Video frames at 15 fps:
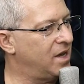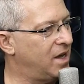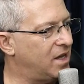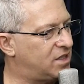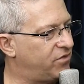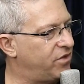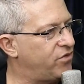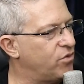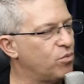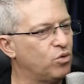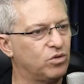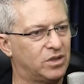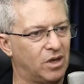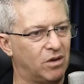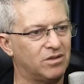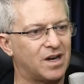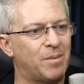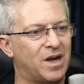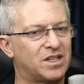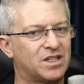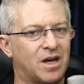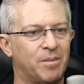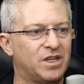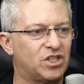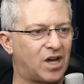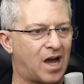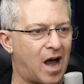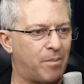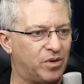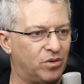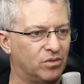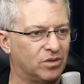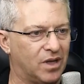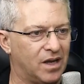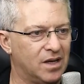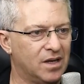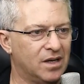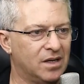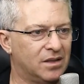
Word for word: A gente vive um mundo tão dramaticamente rápido, né?